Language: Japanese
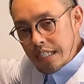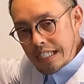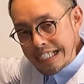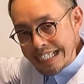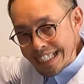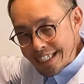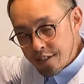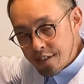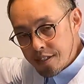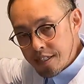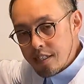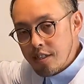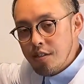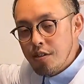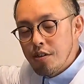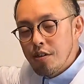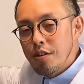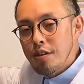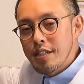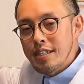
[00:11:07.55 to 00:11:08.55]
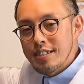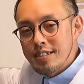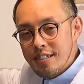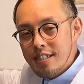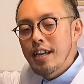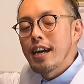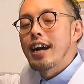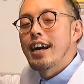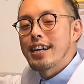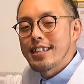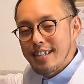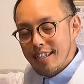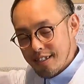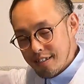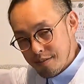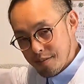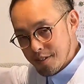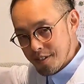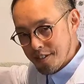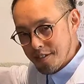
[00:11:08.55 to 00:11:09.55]
以上に強烈に
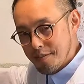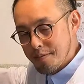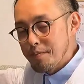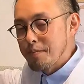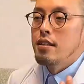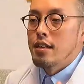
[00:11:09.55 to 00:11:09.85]
働くもの。